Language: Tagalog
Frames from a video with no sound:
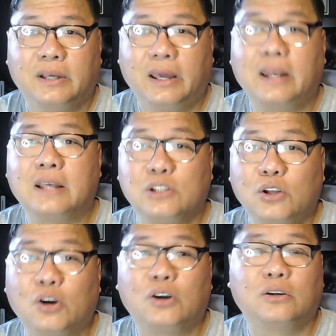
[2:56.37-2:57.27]
And as
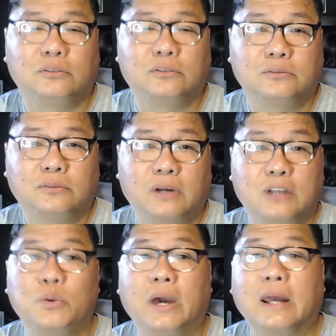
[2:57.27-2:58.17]
long
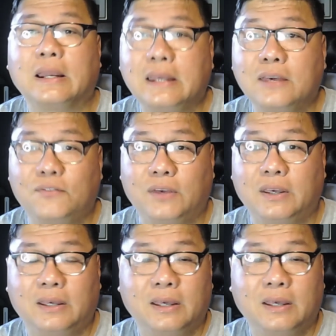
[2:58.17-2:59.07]
as we are
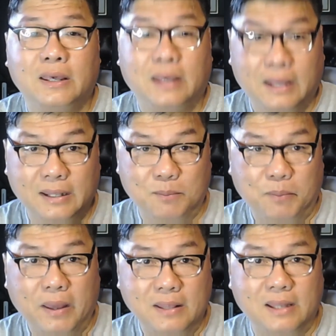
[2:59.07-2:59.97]
living
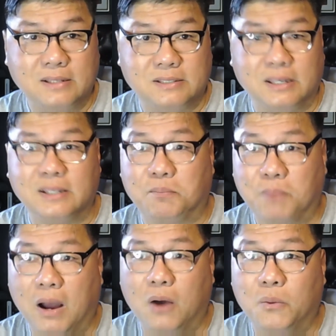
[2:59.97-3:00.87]
independence in the
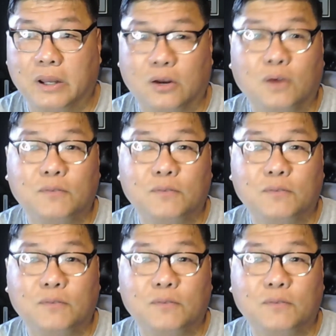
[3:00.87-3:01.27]
power of the